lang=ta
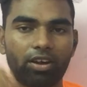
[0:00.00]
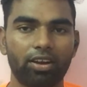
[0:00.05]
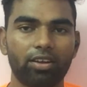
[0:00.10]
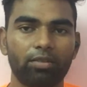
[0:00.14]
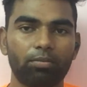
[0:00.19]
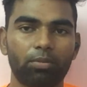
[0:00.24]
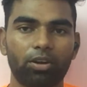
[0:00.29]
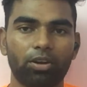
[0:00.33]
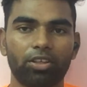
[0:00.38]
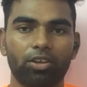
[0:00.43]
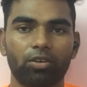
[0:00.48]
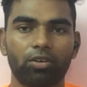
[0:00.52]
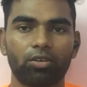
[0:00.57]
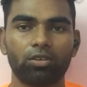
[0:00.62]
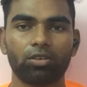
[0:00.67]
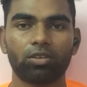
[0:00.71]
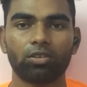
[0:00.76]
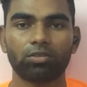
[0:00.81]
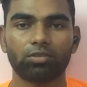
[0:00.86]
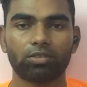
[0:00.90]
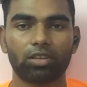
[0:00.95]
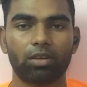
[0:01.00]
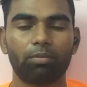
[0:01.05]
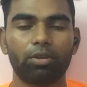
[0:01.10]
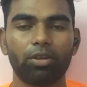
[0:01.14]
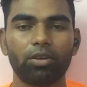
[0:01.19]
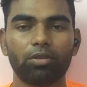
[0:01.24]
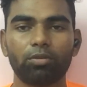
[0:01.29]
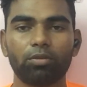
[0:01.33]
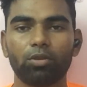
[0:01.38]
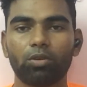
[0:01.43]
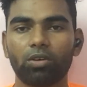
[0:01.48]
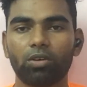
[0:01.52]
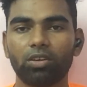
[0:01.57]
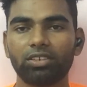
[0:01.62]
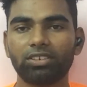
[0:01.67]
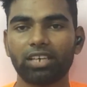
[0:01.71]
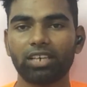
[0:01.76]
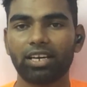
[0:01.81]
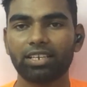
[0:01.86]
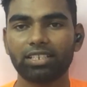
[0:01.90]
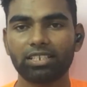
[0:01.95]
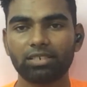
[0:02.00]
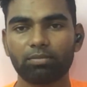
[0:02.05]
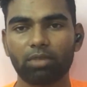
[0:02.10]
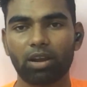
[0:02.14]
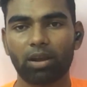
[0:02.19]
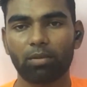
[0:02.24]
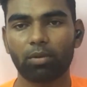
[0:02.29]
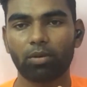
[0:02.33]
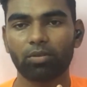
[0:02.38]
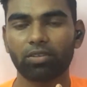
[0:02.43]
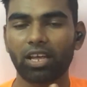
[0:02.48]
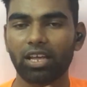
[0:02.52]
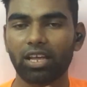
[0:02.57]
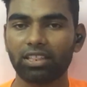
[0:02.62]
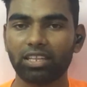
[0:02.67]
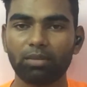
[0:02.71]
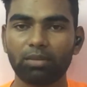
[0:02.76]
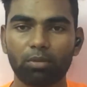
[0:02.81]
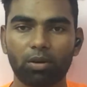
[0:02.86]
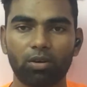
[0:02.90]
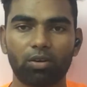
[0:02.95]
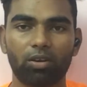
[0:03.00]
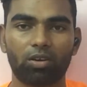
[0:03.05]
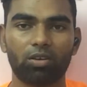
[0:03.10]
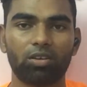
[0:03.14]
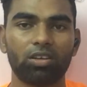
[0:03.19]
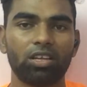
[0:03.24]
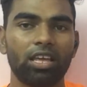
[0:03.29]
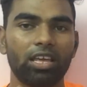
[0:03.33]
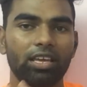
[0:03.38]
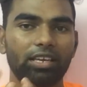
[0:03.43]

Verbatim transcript: ஃபாயில் பண்ணிடும் ஸோ அப்படிங்கும்போது உங்களுக்கு சார்ஜிங் ப்ராப்ளம் வந்து அதிகமாக வரும்